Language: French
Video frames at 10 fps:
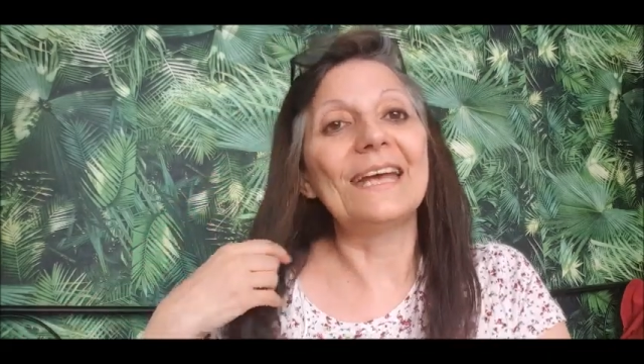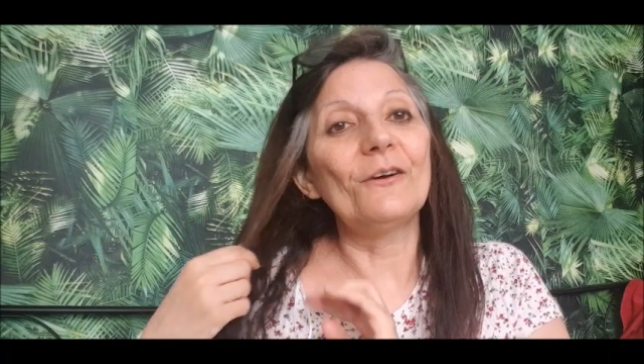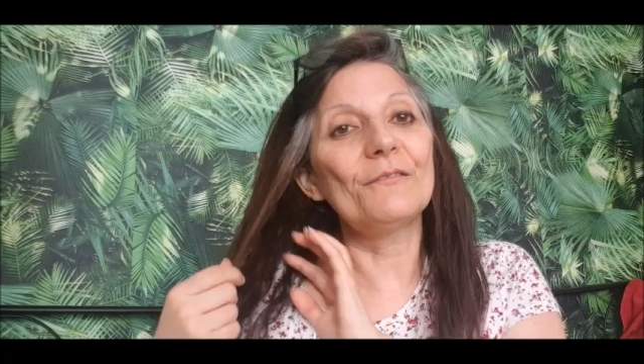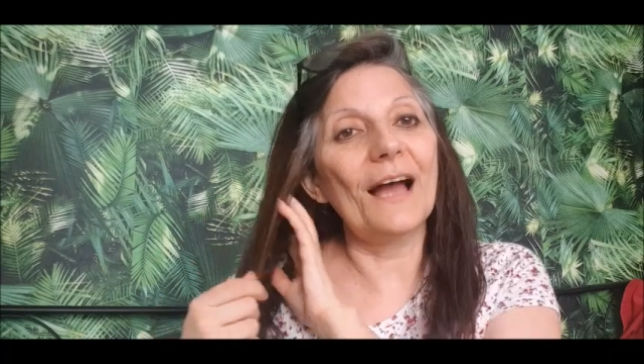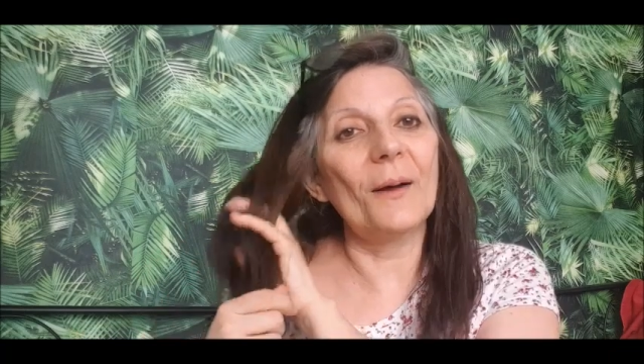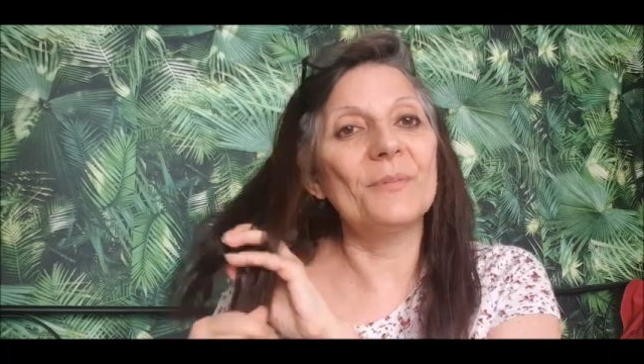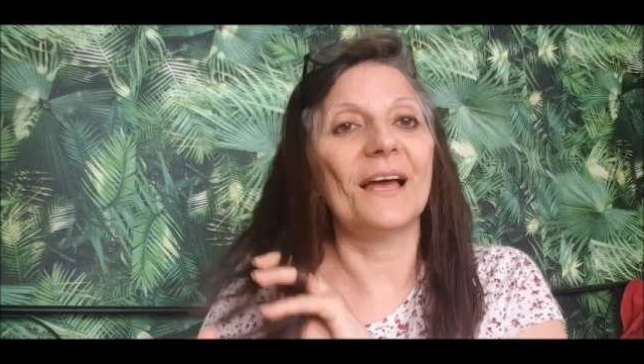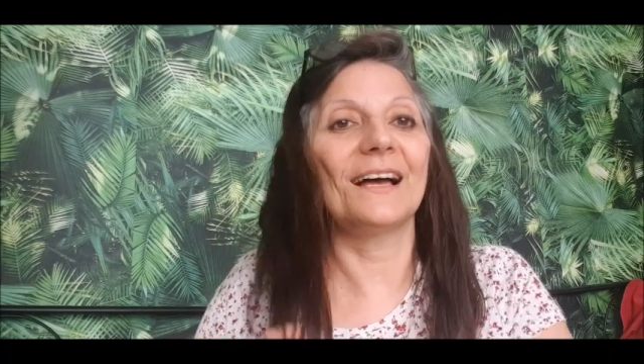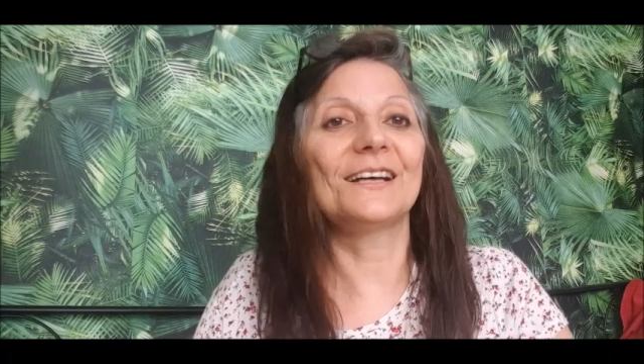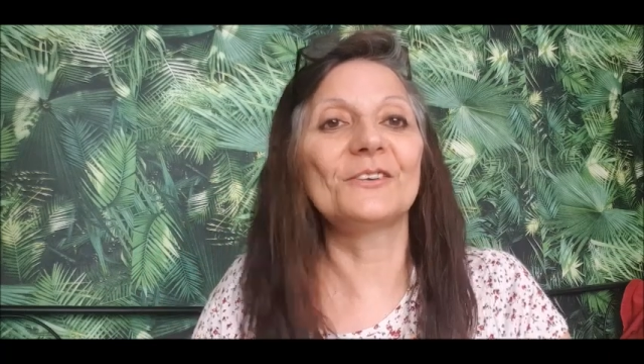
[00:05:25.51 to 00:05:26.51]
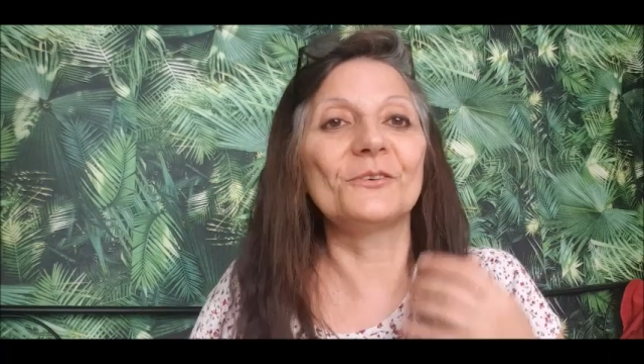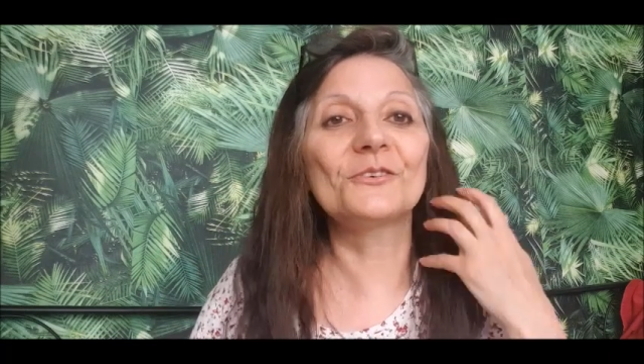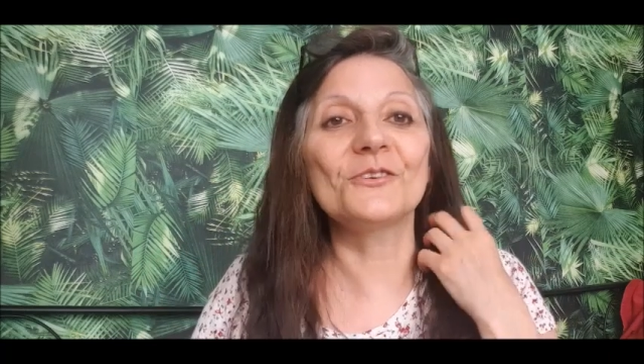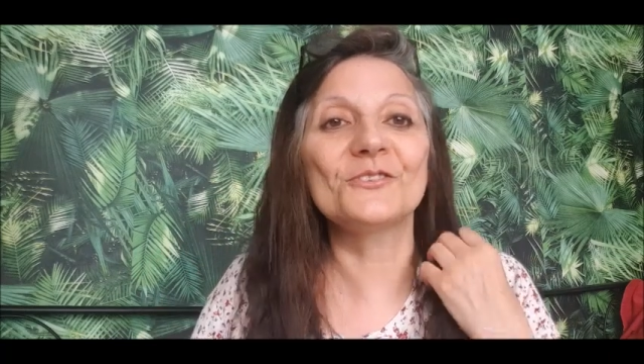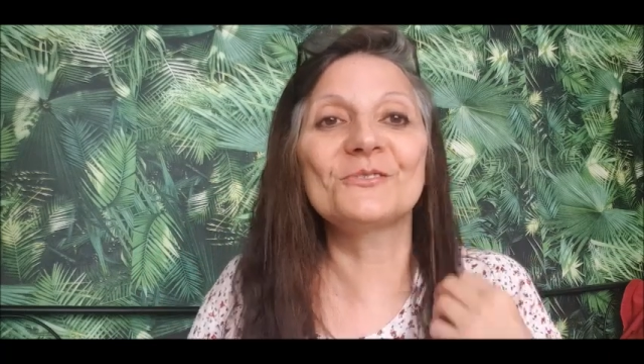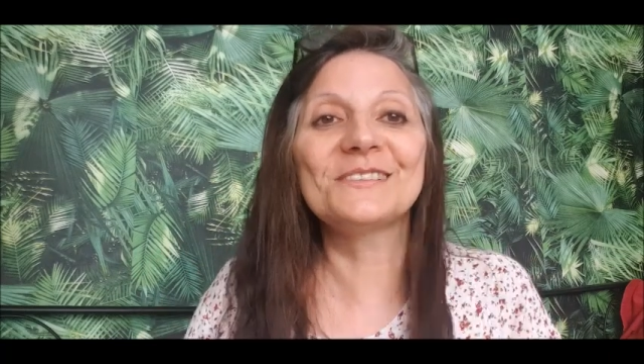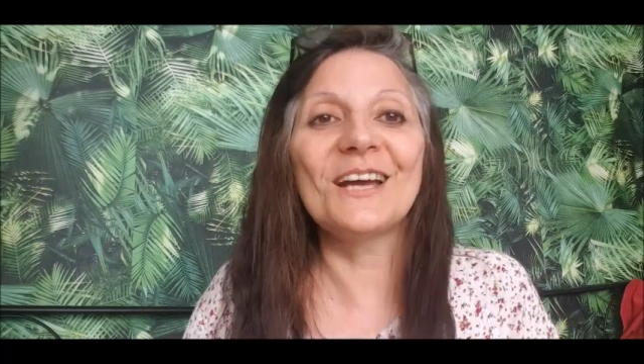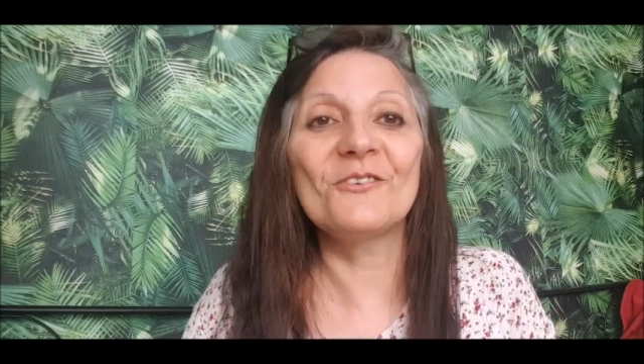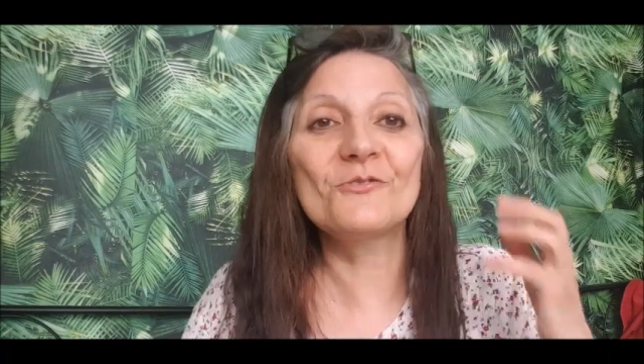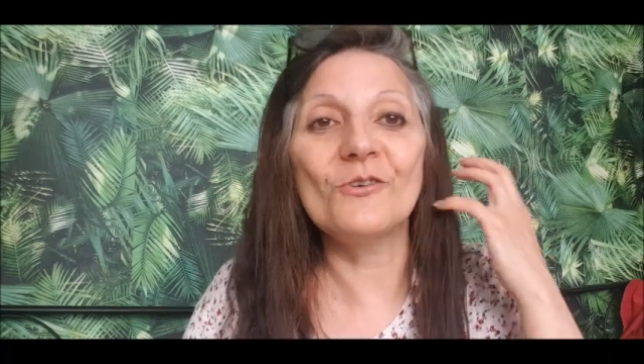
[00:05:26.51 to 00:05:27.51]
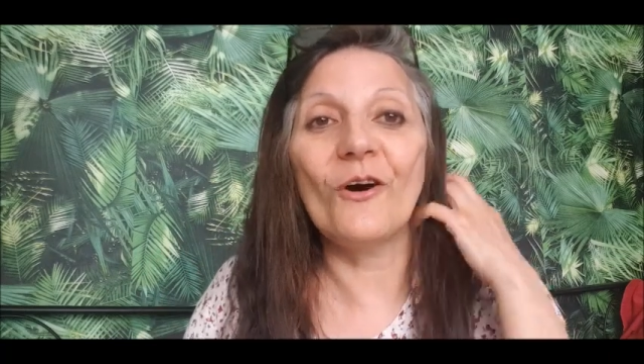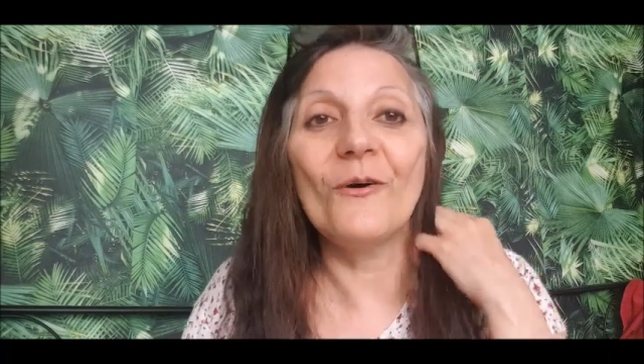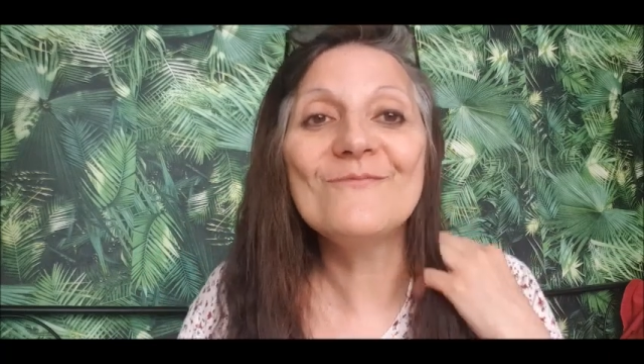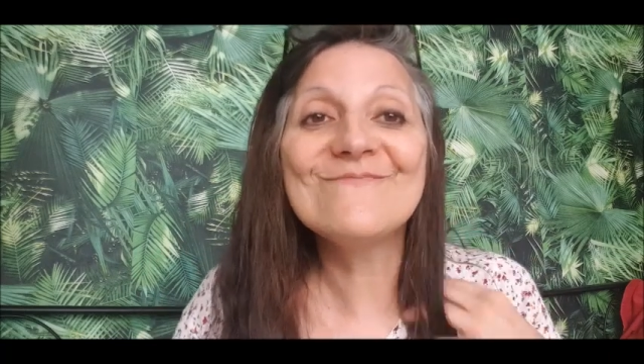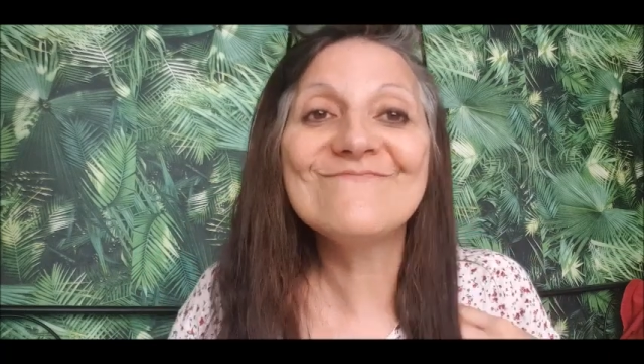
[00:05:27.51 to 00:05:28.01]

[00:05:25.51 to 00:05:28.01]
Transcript: et on verra bien. Donc je vous tiens au courant.